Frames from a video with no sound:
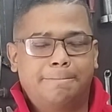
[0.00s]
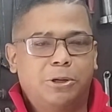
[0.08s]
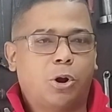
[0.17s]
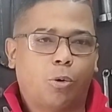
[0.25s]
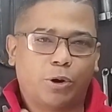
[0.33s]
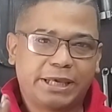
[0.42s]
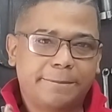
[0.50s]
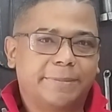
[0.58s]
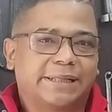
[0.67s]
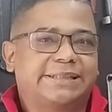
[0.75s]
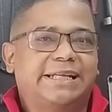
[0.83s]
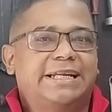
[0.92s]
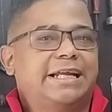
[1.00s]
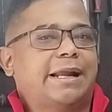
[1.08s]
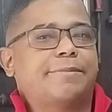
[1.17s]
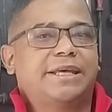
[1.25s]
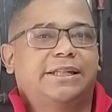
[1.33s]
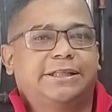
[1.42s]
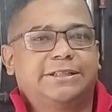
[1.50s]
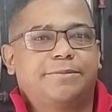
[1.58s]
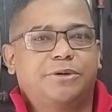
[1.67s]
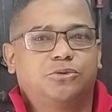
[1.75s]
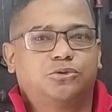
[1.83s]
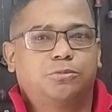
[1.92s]
lo voy a invertir en herramientas,
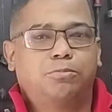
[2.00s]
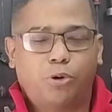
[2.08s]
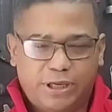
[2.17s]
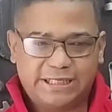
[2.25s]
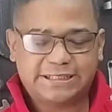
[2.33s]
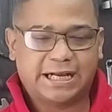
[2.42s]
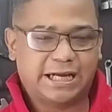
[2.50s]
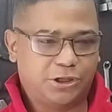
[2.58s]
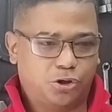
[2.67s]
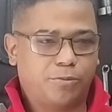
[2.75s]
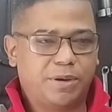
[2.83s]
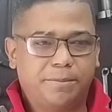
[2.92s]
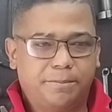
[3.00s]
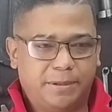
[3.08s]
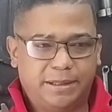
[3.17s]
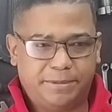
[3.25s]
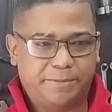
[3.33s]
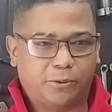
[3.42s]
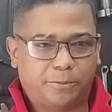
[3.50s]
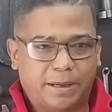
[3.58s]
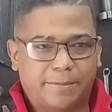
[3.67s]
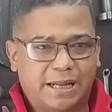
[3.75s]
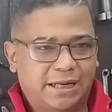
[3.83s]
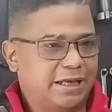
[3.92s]
amigos. Voy a sacar yo mi, mi,
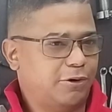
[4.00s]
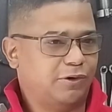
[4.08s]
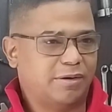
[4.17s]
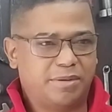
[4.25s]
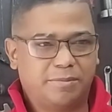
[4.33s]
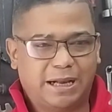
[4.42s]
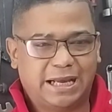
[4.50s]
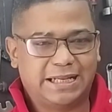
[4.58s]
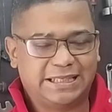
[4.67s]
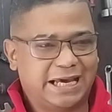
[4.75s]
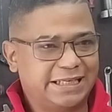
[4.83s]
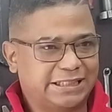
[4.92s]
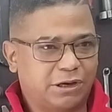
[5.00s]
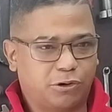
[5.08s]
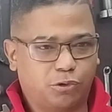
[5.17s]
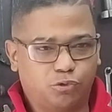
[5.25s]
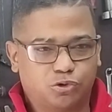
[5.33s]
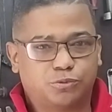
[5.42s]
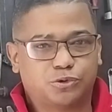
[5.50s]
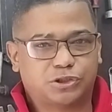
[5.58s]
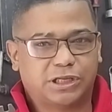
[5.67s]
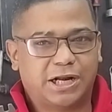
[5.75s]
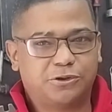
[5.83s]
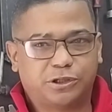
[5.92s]
propia marca con la misma calidad y tengo algunos
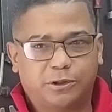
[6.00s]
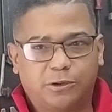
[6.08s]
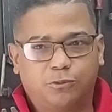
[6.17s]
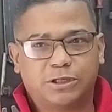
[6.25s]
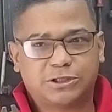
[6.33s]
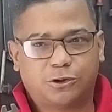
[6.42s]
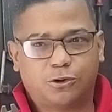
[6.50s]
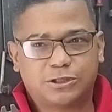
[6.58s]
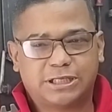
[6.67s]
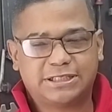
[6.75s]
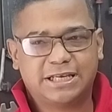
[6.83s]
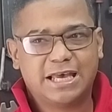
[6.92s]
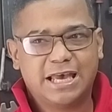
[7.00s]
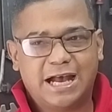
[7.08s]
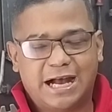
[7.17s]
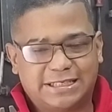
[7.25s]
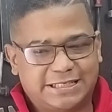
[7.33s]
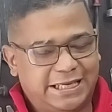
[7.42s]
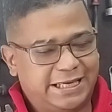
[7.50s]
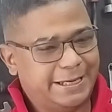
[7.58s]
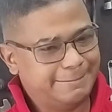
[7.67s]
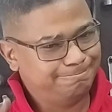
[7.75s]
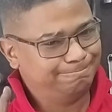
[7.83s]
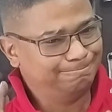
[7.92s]
mostrar y tengo algunas cosas, así
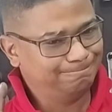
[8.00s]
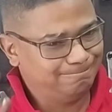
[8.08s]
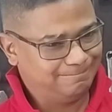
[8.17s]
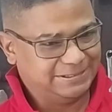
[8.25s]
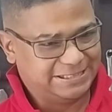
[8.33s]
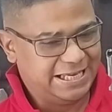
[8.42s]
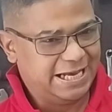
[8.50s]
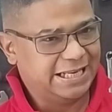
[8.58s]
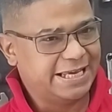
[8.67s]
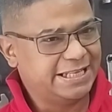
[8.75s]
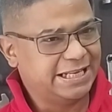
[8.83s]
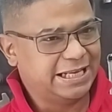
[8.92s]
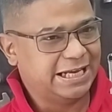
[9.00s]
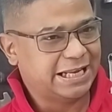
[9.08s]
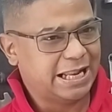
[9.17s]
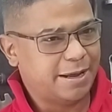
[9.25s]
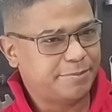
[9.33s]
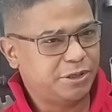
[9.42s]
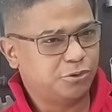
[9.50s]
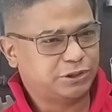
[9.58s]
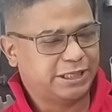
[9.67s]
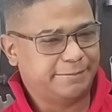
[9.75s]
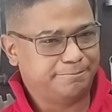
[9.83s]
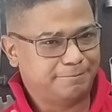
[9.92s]
que Sigan ahí en el canal, amigos,
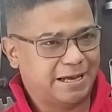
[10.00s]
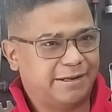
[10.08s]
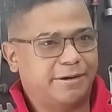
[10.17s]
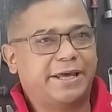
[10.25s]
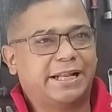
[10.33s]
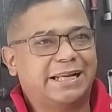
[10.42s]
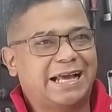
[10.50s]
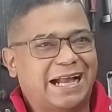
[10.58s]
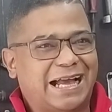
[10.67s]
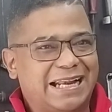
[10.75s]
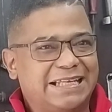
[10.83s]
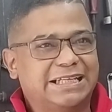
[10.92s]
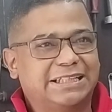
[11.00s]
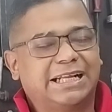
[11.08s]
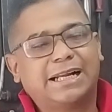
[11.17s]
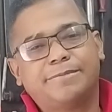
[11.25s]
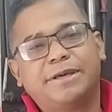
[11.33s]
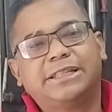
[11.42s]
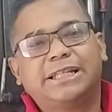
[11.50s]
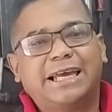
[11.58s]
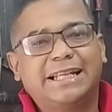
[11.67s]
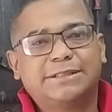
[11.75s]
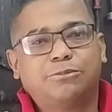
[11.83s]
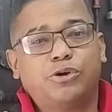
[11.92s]
que van a ver la calidad de herramienta
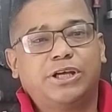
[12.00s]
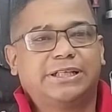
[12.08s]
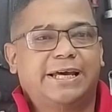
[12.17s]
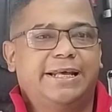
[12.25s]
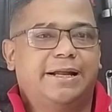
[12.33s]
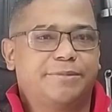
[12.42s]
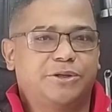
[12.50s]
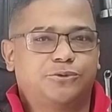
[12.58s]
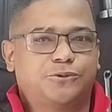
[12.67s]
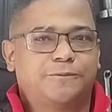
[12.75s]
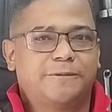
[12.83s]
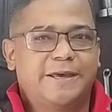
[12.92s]
que les voy a traer, amigos.